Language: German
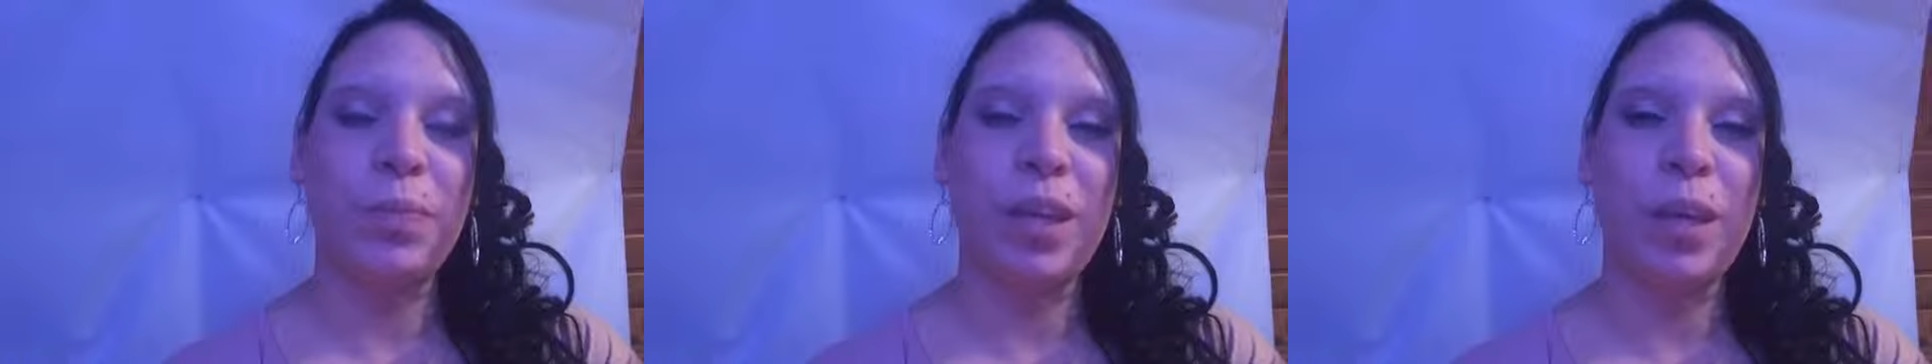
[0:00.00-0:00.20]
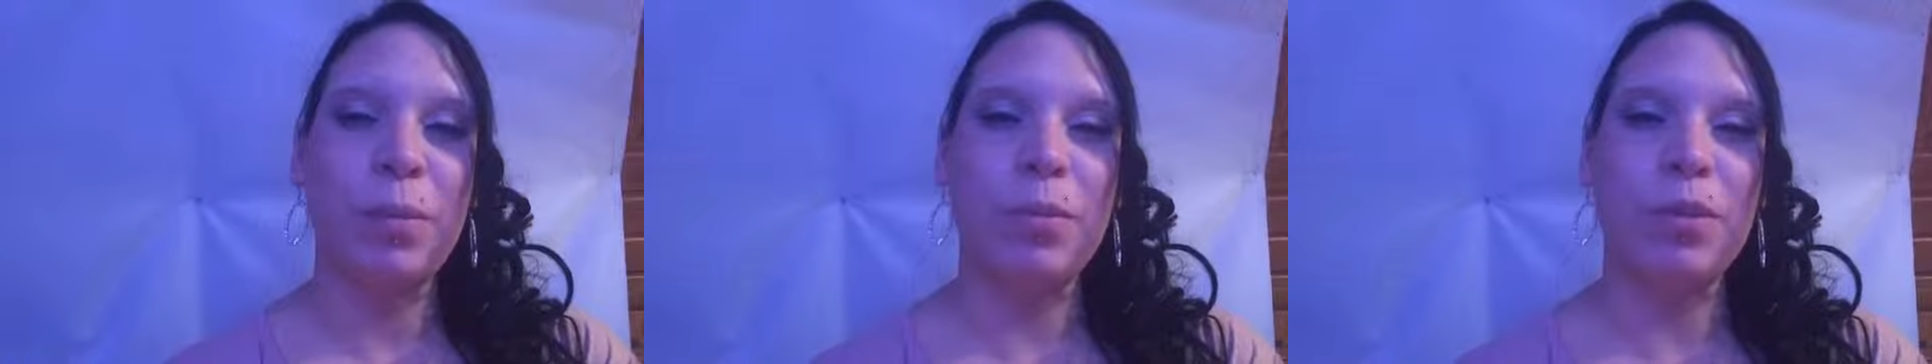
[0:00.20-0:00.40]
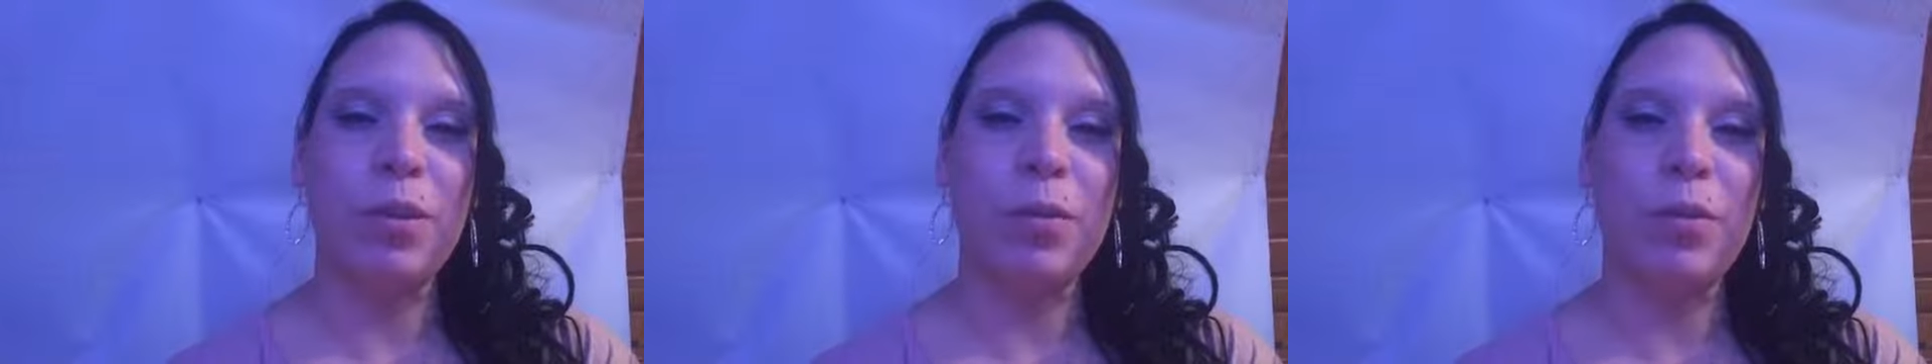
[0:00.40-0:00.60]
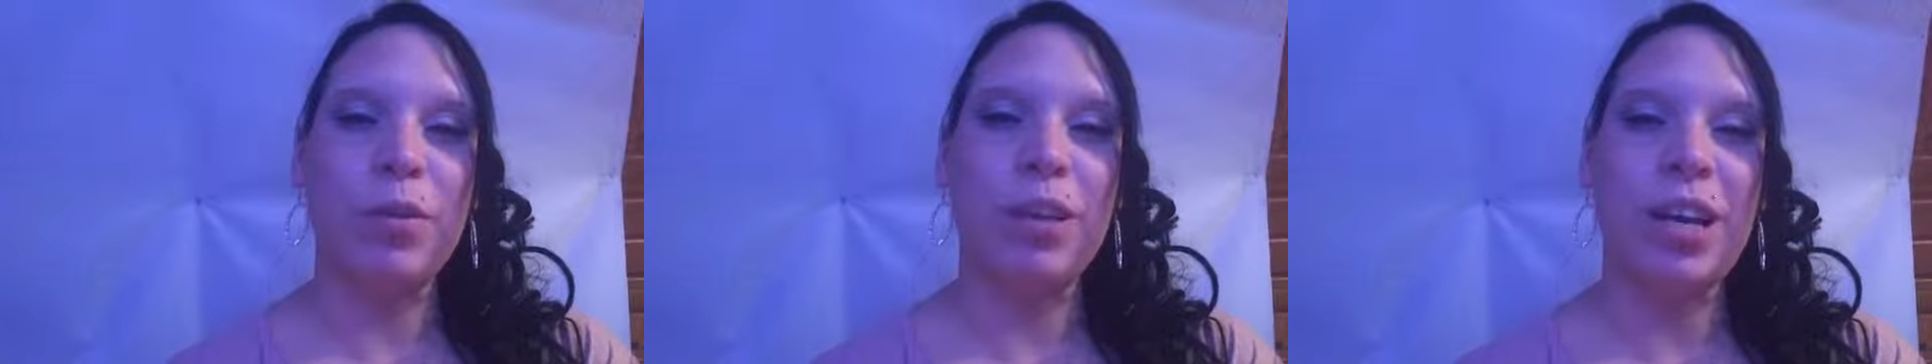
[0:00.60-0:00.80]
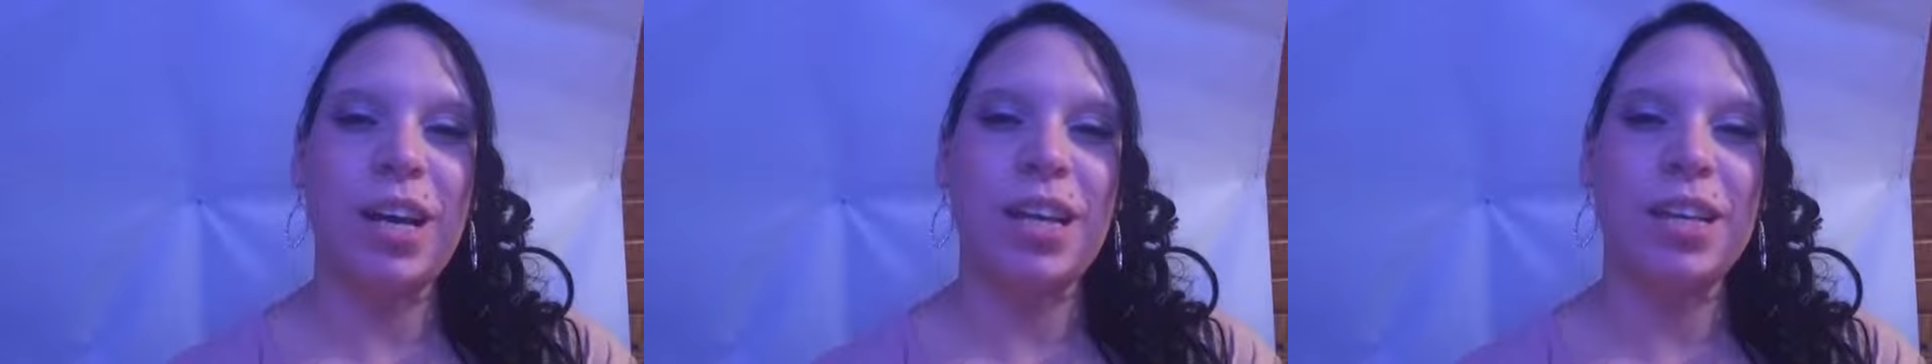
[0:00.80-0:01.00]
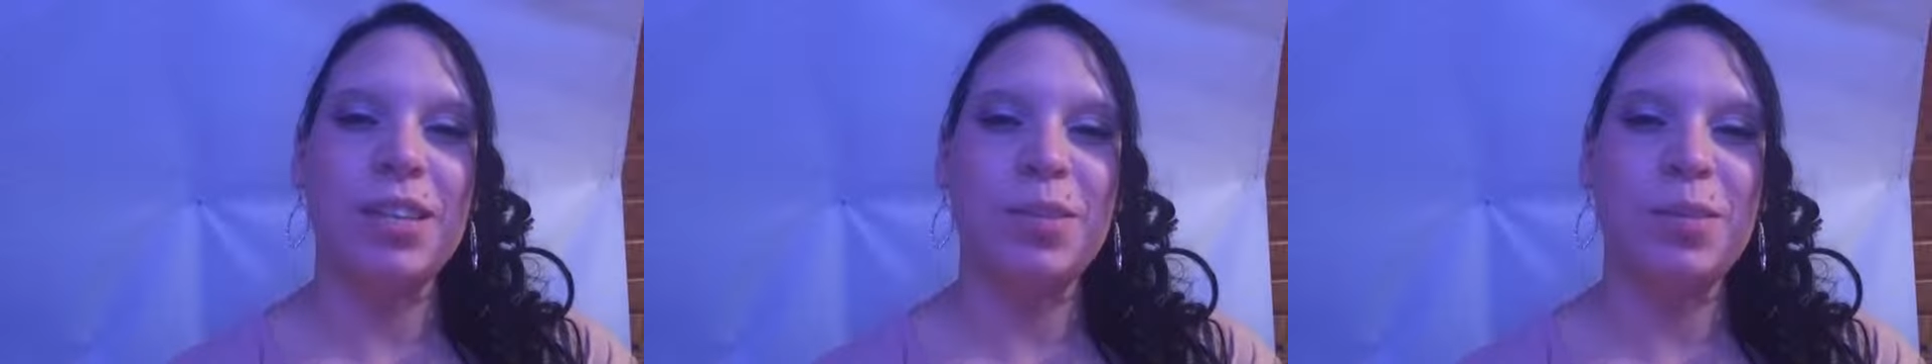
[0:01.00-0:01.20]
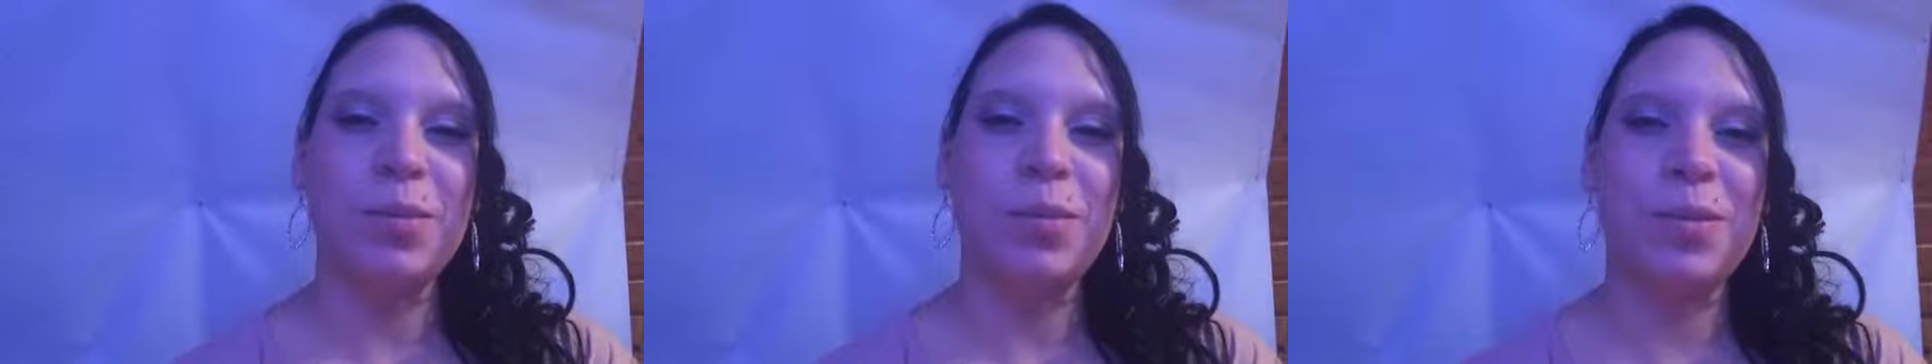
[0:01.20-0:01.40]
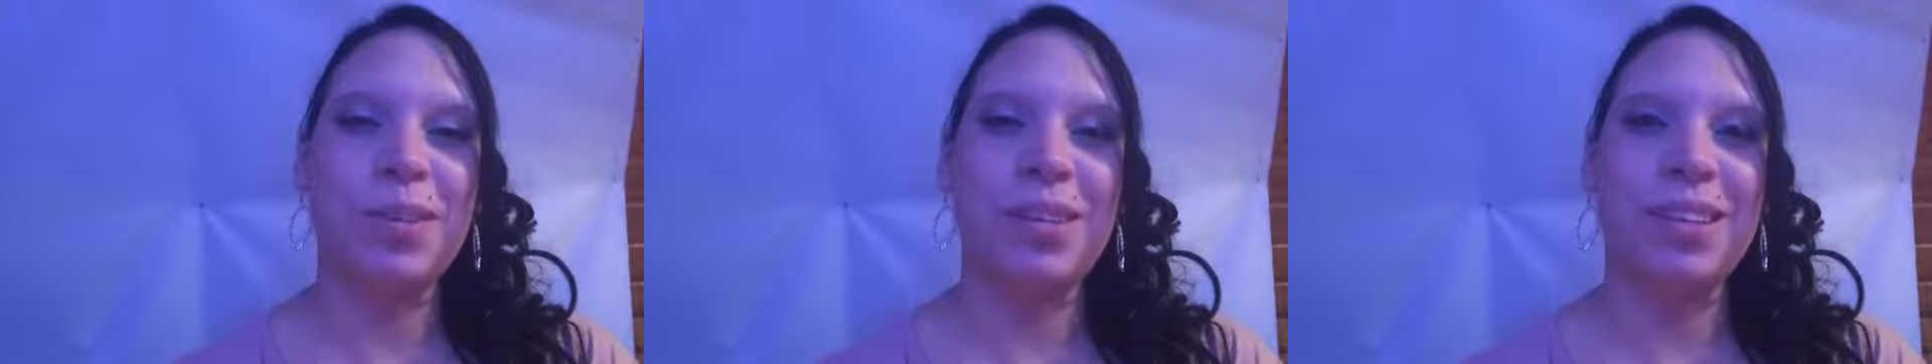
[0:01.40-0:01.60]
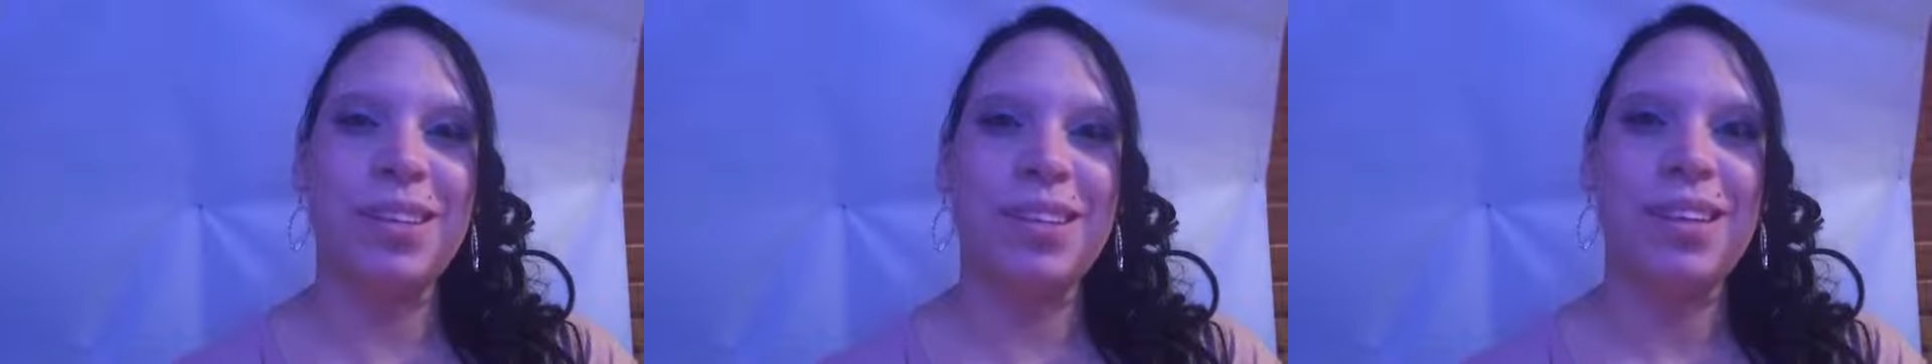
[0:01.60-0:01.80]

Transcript: Ich muss aufhören, da reinzugucken.